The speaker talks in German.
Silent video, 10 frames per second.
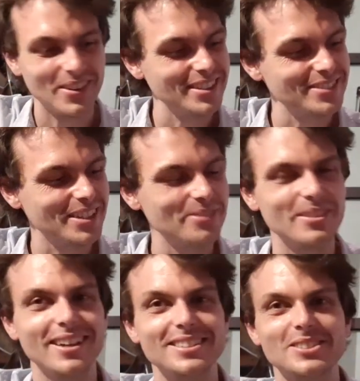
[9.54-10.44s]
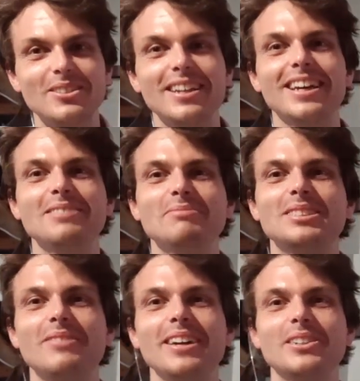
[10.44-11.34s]
heute werden wir einen Song lernen
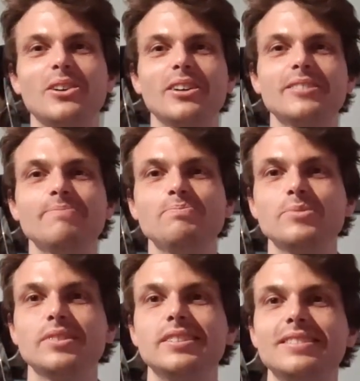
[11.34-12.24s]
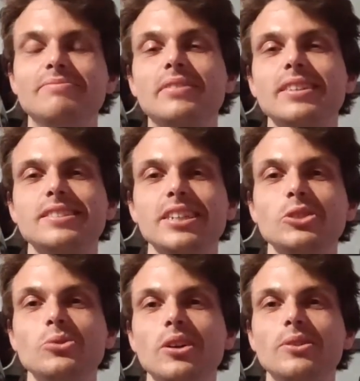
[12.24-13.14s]
mit zwei Akkorden,
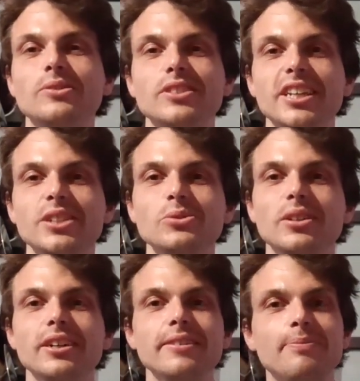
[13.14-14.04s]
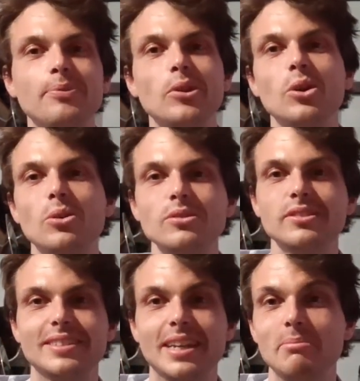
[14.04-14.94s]
C-Dur und G-Dur.
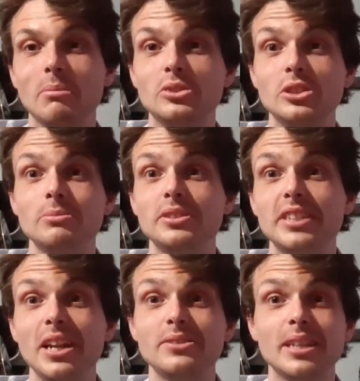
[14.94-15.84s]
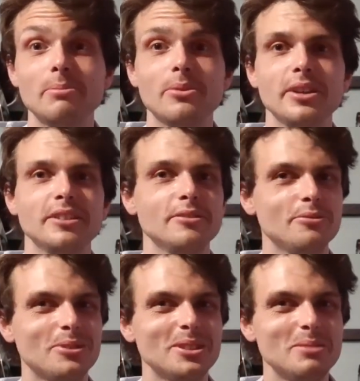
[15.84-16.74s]
Und den kennt man bestimmt, Yellow Submarine
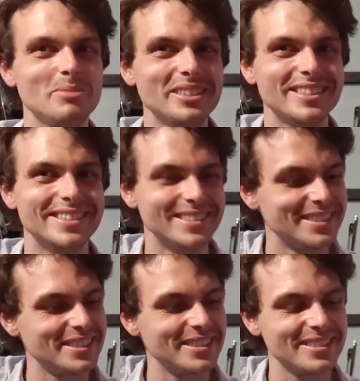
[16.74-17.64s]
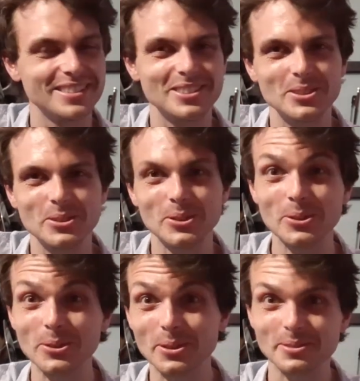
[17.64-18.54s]
von den Beatles.
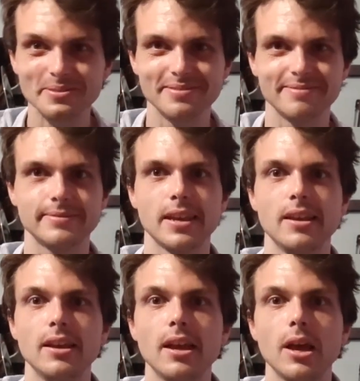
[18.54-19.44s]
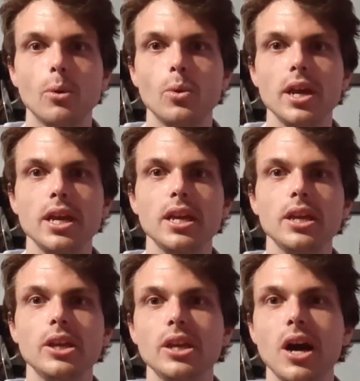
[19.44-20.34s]
Juhu!
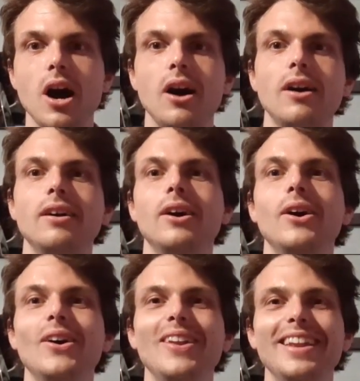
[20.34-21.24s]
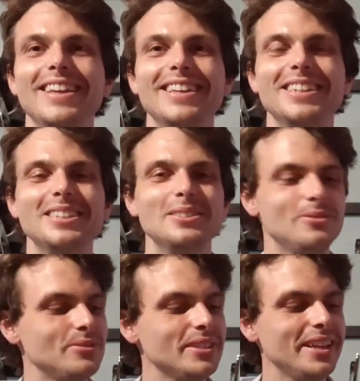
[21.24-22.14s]
We all live
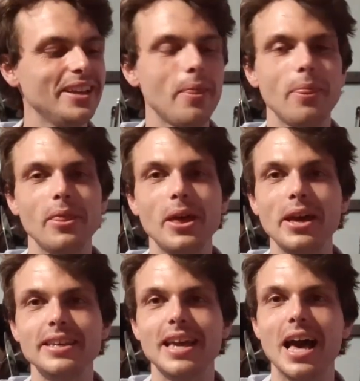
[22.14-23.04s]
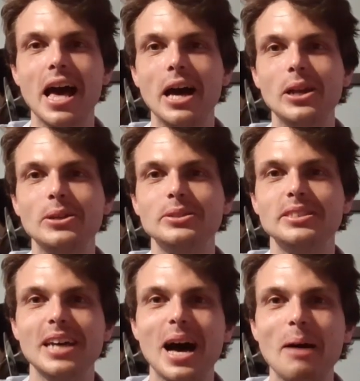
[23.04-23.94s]
in the Yellow
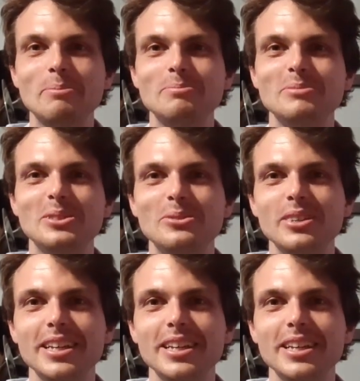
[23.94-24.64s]
Submarine.